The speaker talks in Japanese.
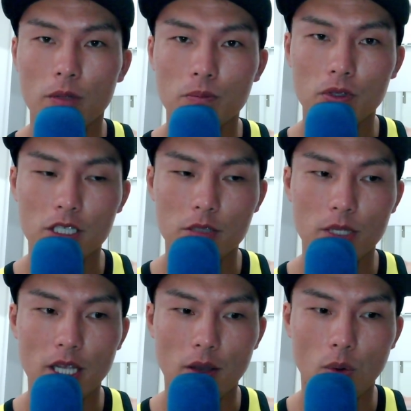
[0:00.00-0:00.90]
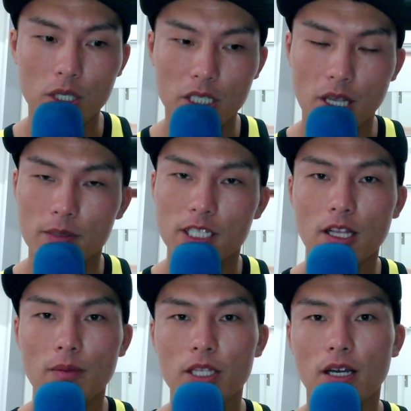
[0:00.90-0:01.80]
いっぷん足まで降りて見
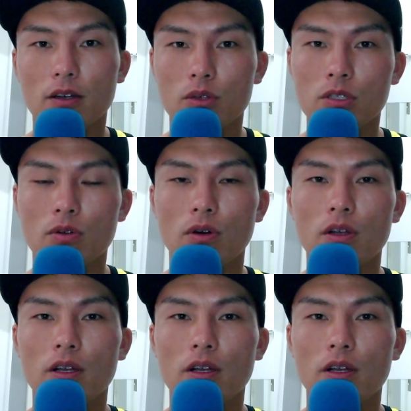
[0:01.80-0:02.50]
定めたからこそ、